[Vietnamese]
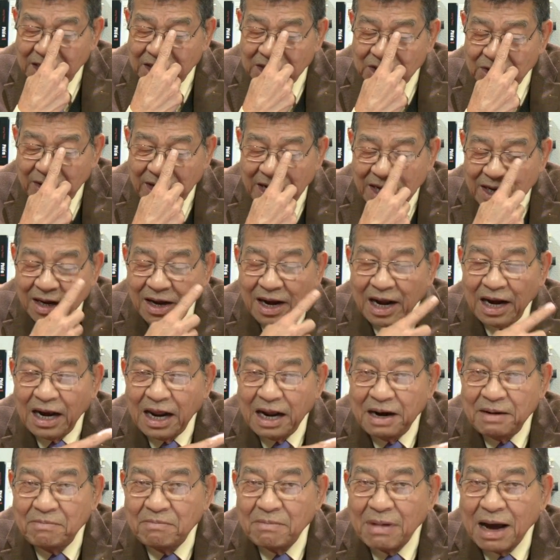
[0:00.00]
Cho nên người
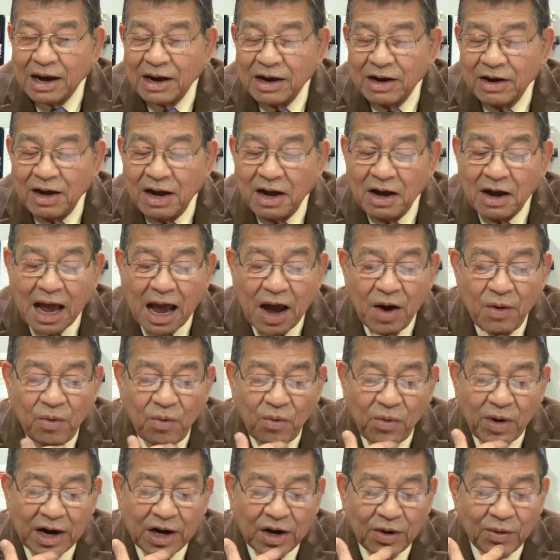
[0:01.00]
lớn mặc ờ, áo
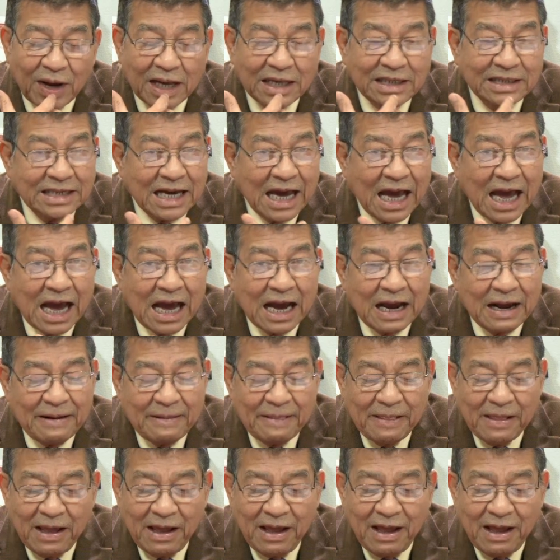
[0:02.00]
quần hóa trang